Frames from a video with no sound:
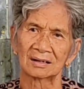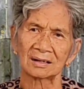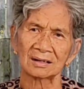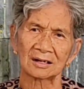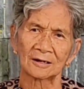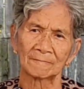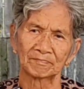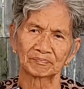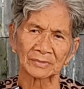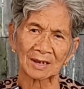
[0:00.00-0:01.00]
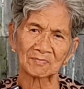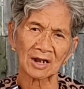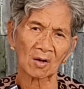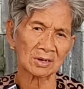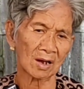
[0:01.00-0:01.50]
ừ.
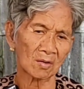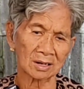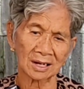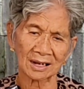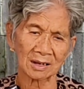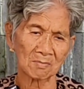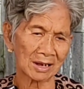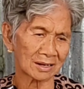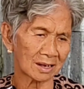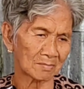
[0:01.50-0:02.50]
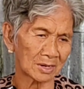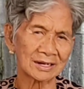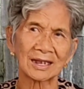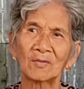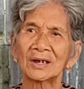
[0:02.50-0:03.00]
năm đầu là là cái bằng à,
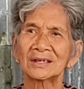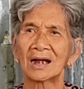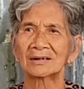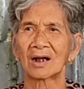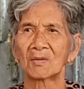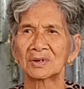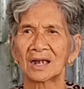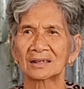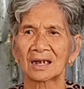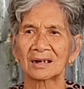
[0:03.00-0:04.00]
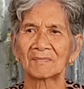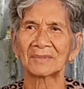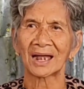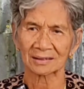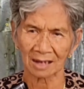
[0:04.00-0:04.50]
bình điệu hết trơn rồi bây giờ tới
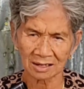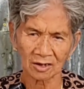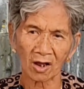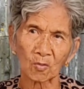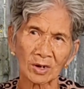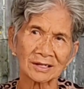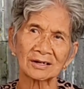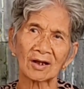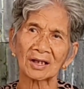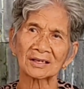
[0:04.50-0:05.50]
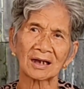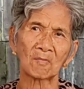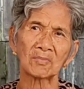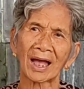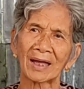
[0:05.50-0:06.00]
năm nay tới nó quýnh với nó chứ
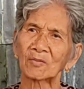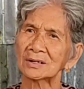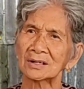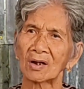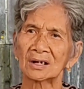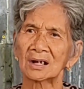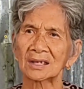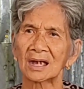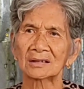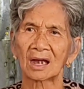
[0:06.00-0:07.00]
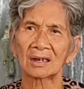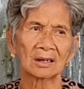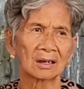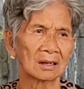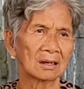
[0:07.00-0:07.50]
không ai quýnh nó nữa trơn trời
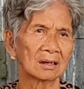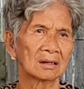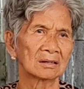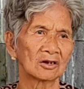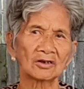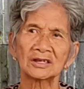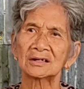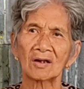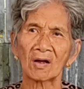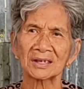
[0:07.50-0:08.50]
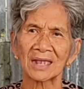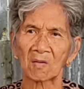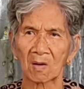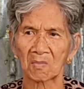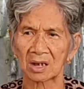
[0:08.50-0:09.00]
nó giết nó
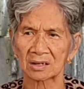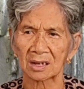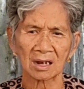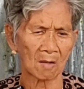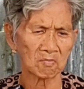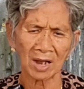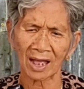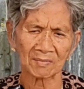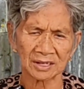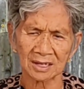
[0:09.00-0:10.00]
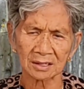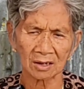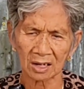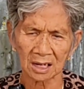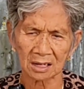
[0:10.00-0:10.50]
nhau không à chứ không ai mà giết
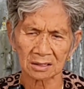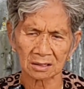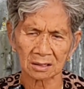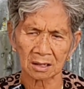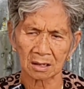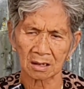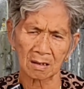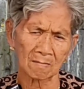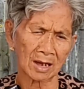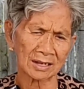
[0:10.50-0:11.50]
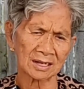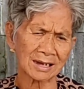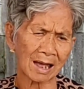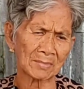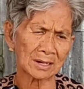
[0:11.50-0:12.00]
nó trơn mà
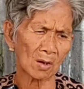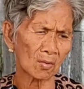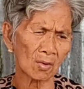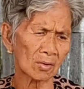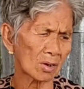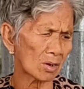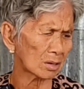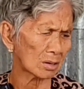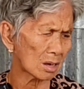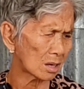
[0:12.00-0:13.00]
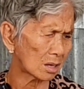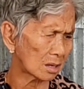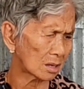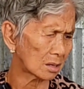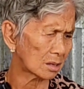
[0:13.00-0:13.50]
việt nam mình đâu có có có
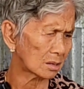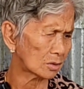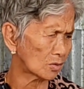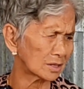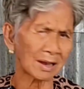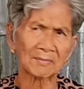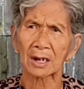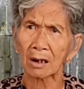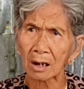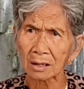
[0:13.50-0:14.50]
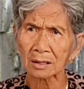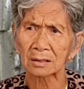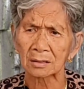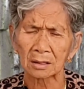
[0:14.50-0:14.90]
nó vô việt nam mình được